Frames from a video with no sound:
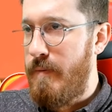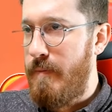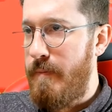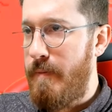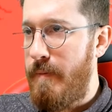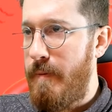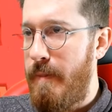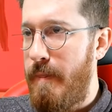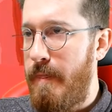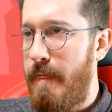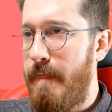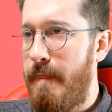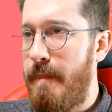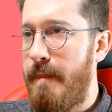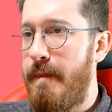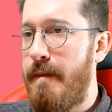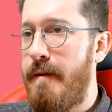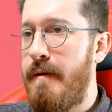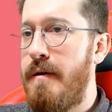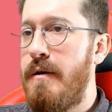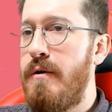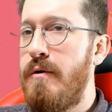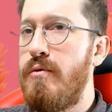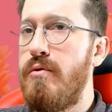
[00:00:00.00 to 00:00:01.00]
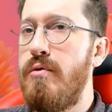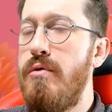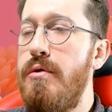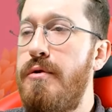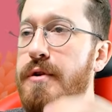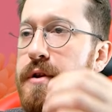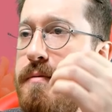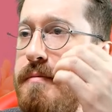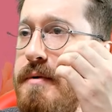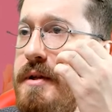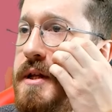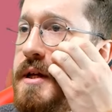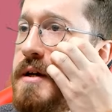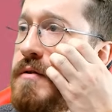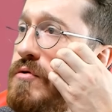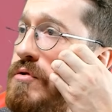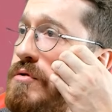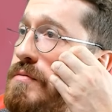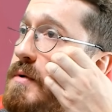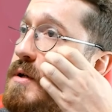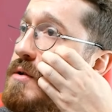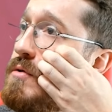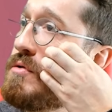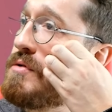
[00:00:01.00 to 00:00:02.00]
Yapma. ultimi niye
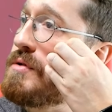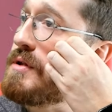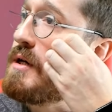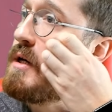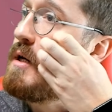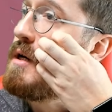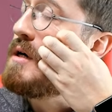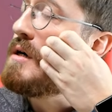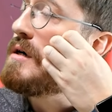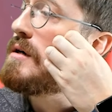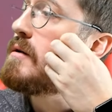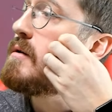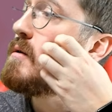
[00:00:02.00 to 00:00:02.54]
vurmadı ona ya?